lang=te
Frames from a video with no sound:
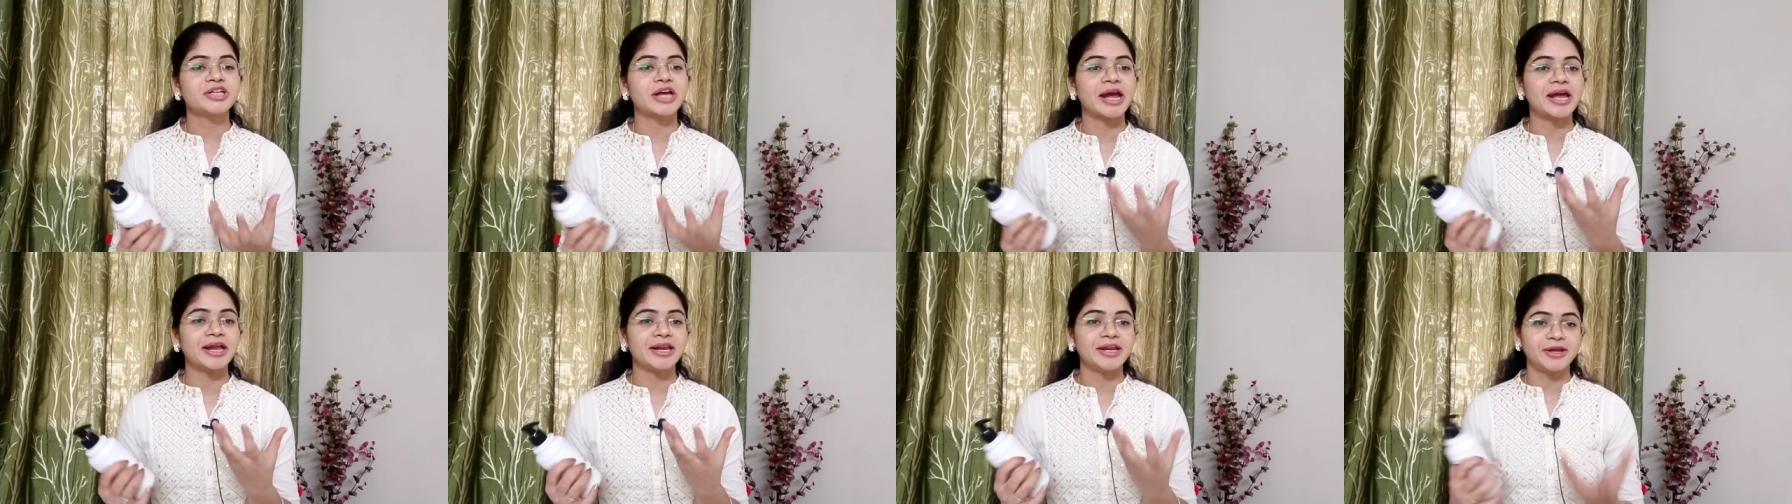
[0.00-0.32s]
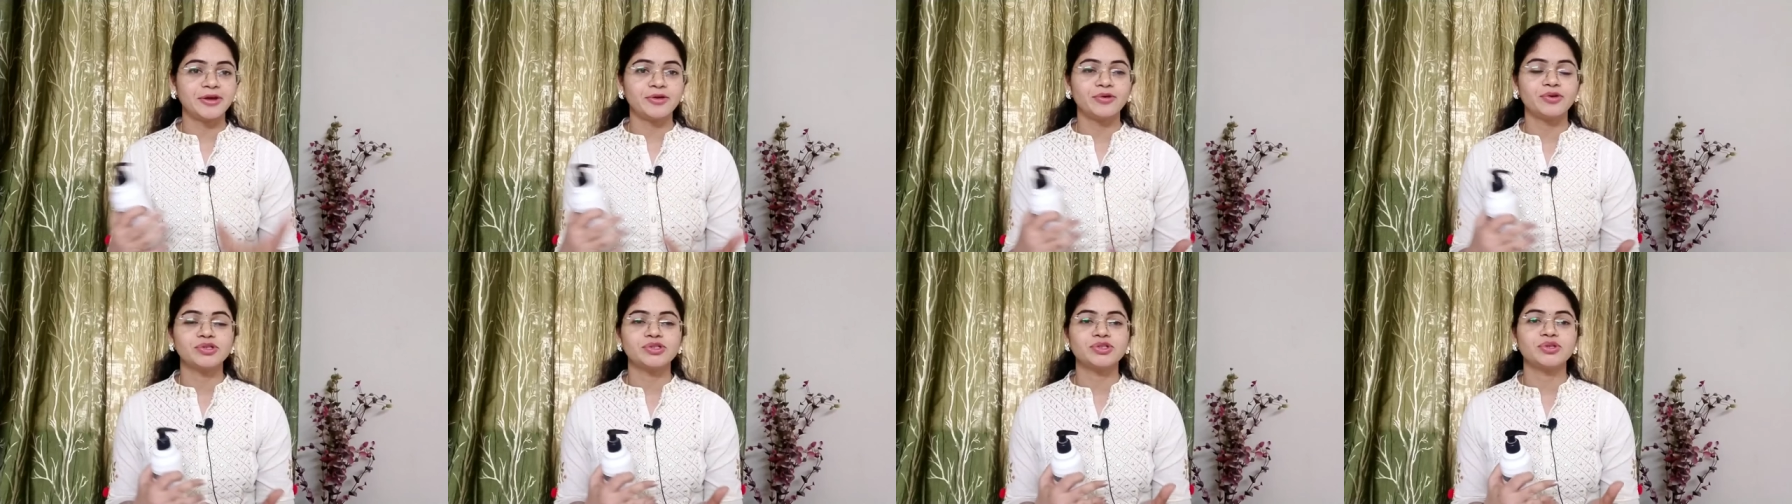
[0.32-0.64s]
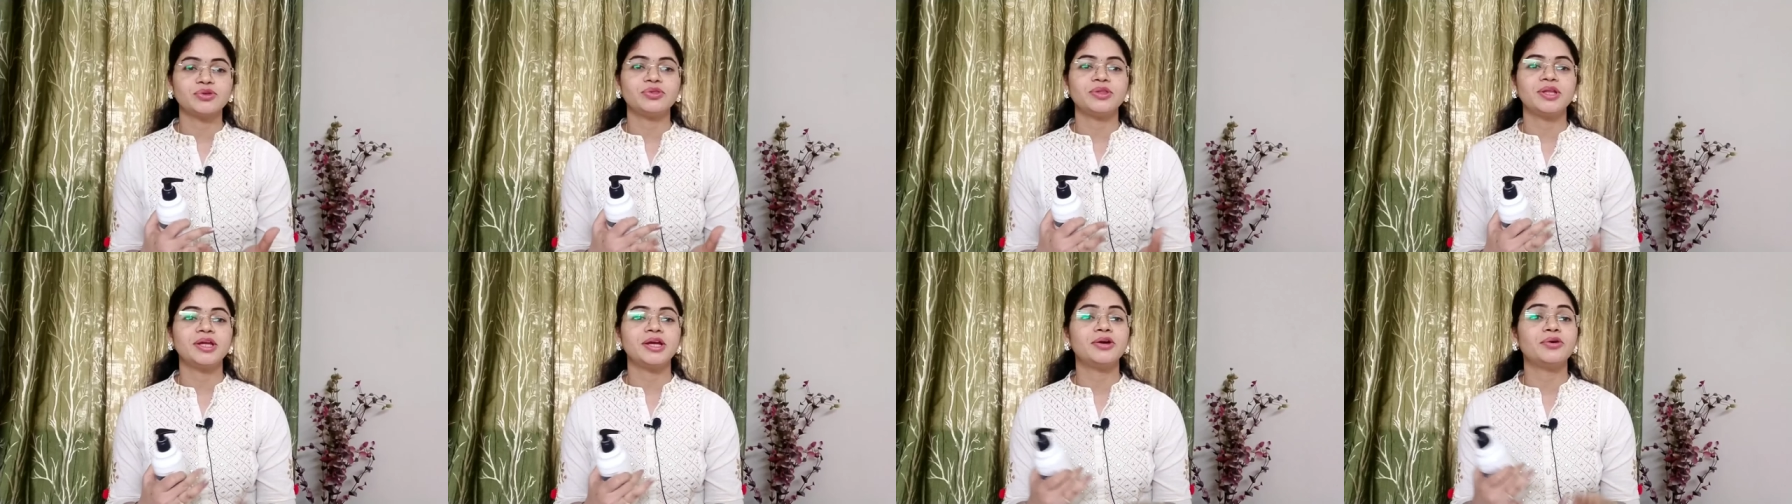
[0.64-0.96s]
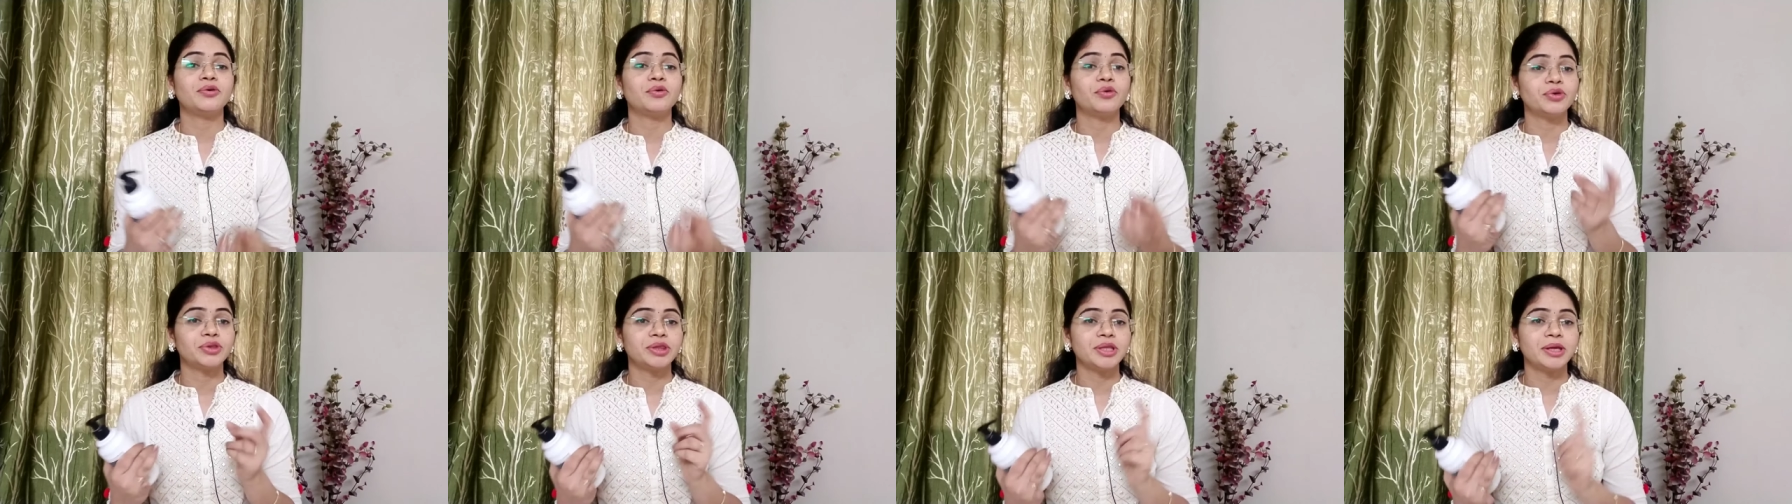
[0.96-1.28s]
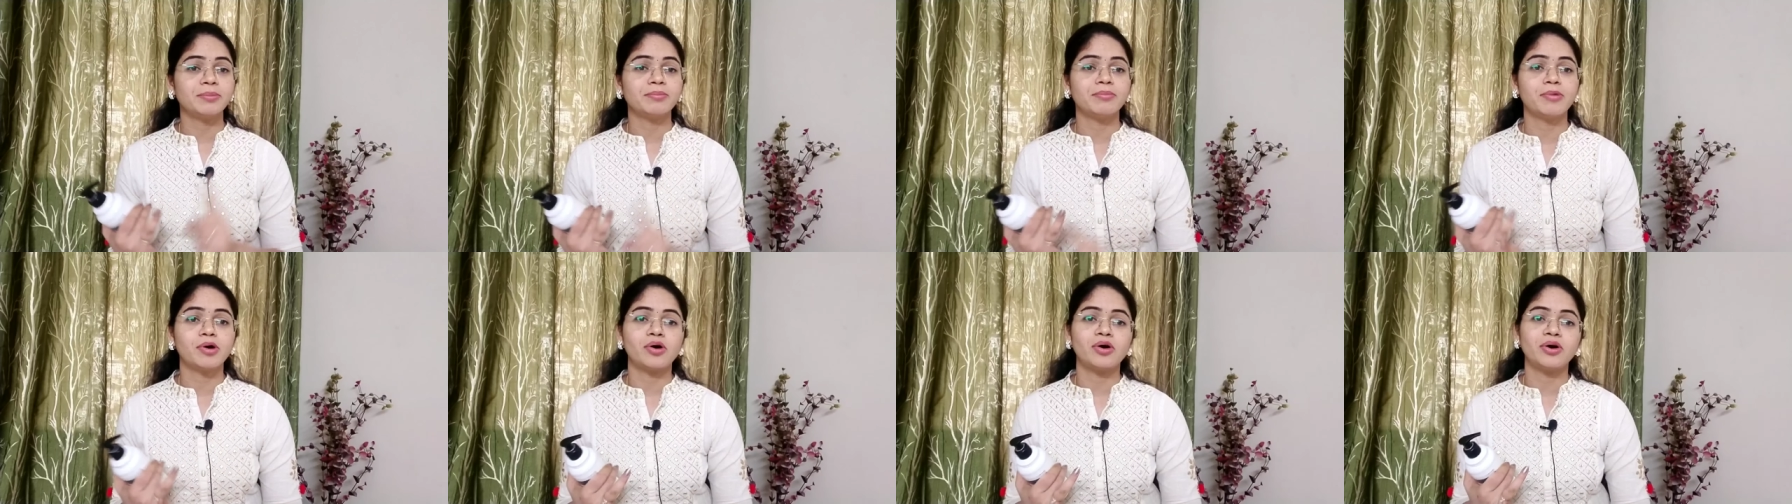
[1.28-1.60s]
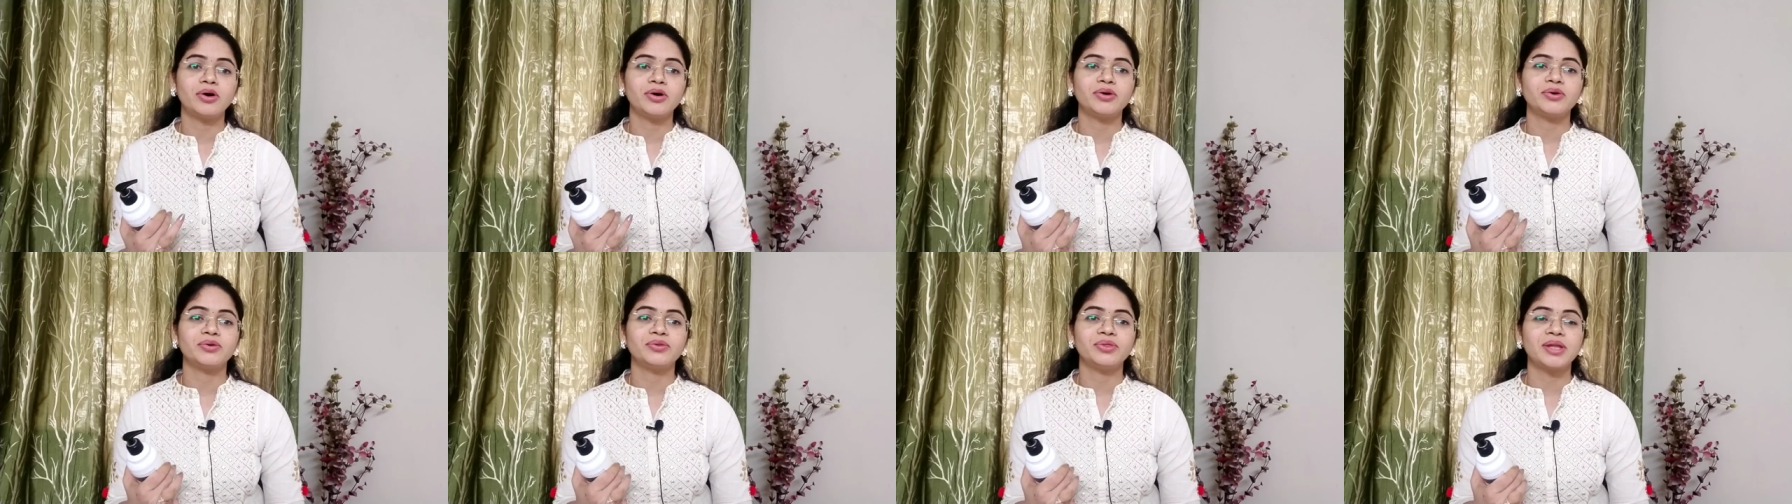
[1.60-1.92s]
షైనింగ్ వస్తుంది గ్రోతింగ్
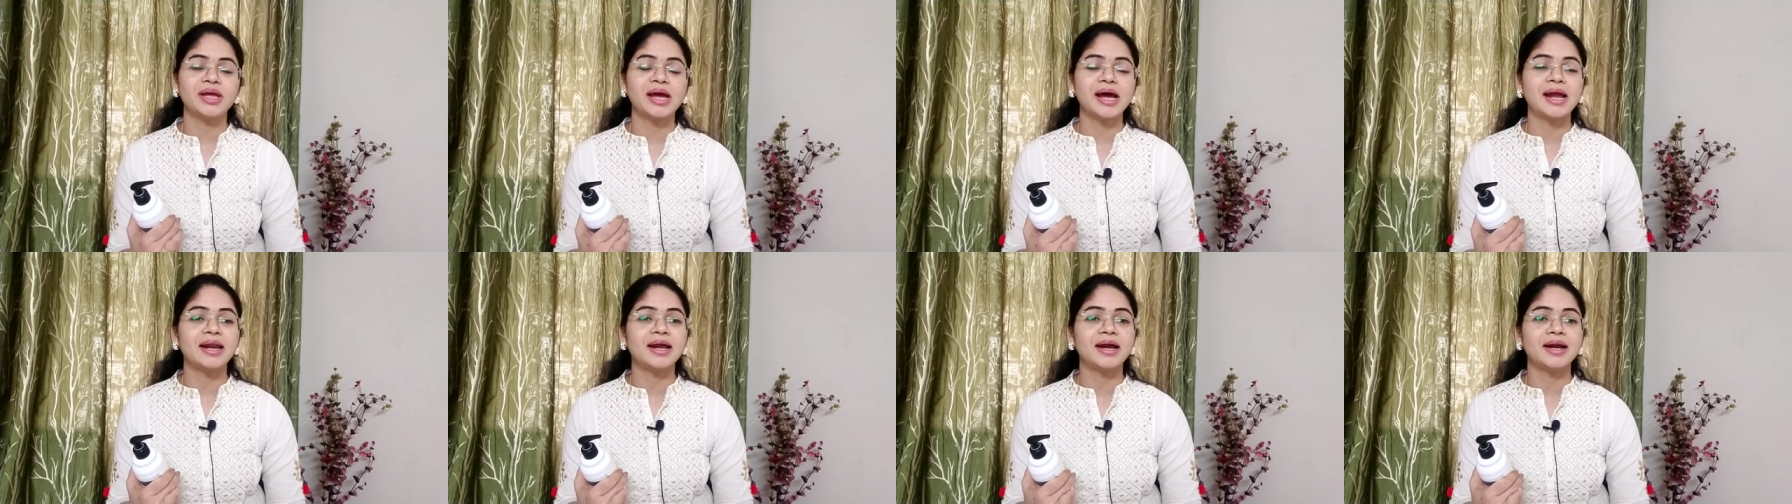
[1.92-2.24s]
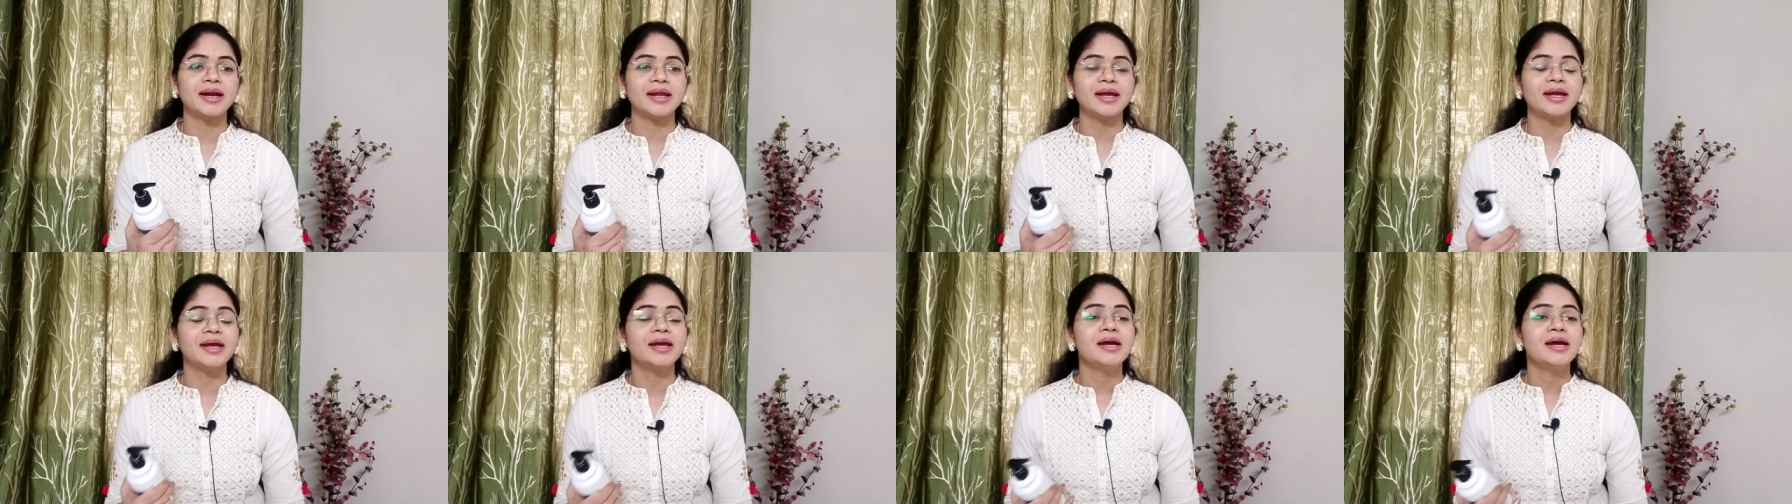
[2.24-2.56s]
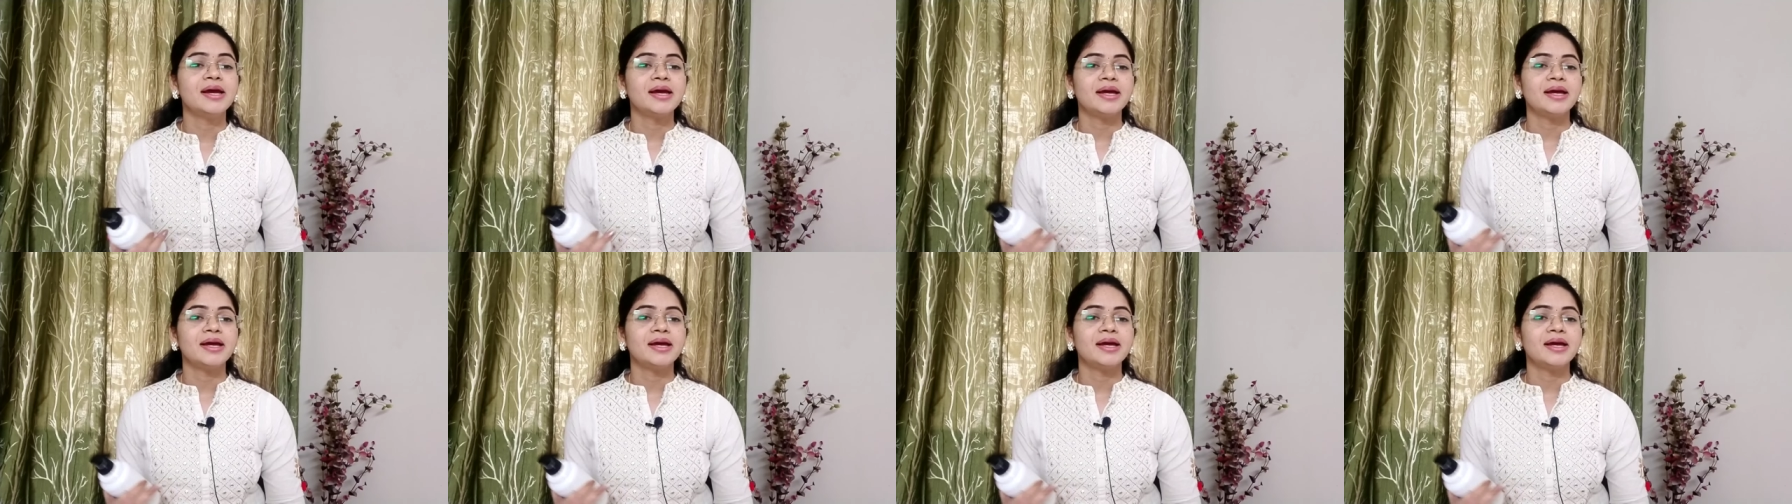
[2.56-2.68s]
బాగుంటుంది అలానే